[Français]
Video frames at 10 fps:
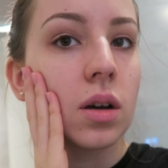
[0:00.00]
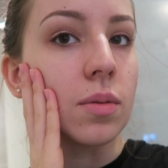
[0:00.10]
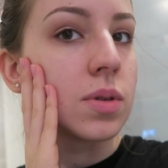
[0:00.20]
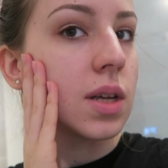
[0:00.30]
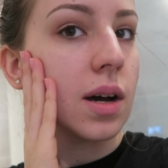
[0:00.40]

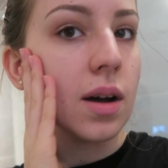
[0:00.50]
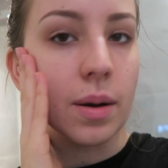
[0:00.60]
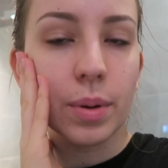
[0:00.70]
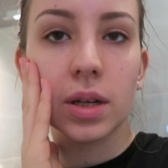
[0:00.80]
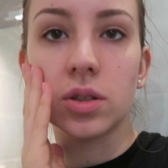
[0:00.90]
Comme ça,
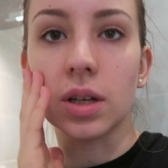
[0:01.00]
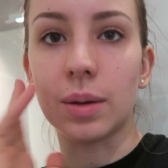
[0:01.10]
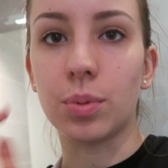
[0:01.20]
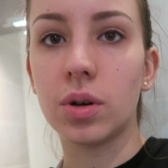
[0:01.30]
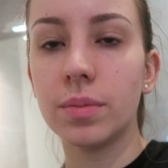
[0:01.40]
après
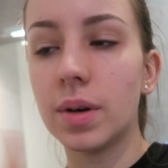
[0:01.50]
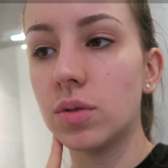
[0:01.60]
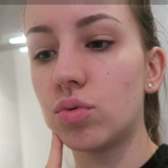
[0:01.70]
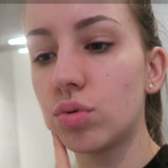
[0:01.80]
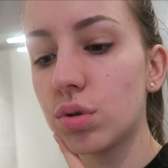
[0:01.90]
j'irai prendre ma
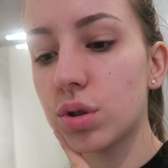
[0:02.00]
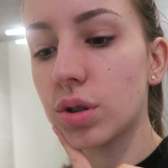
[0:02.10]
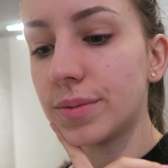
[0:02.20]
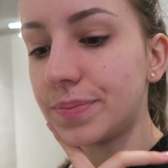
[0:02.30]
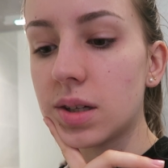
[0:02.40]

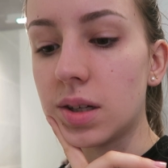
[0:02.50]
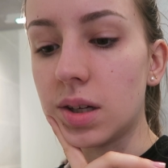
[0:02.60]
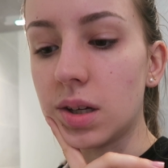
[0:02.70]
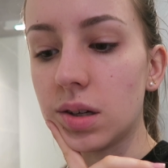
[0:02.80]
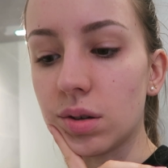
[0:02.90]
douche
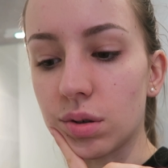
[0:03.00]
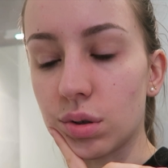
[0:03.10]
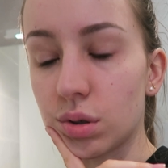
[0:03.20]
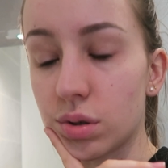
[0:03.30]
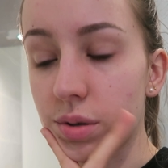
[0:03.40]
et
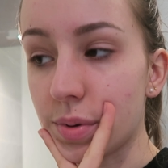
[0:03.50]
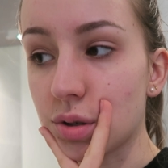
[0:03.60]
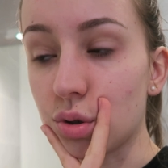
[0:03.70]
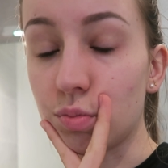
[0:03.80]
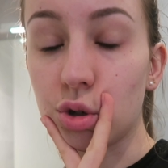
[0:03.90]
je sais pas
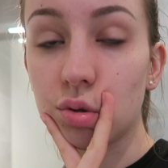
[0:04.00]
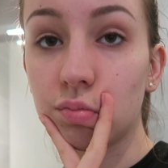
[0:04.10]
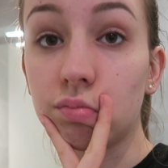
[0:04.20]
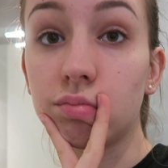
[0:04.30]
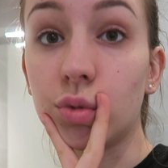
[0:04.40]
ce que je mange.
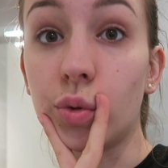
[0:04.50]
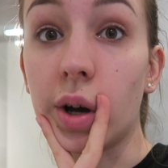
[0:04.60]
On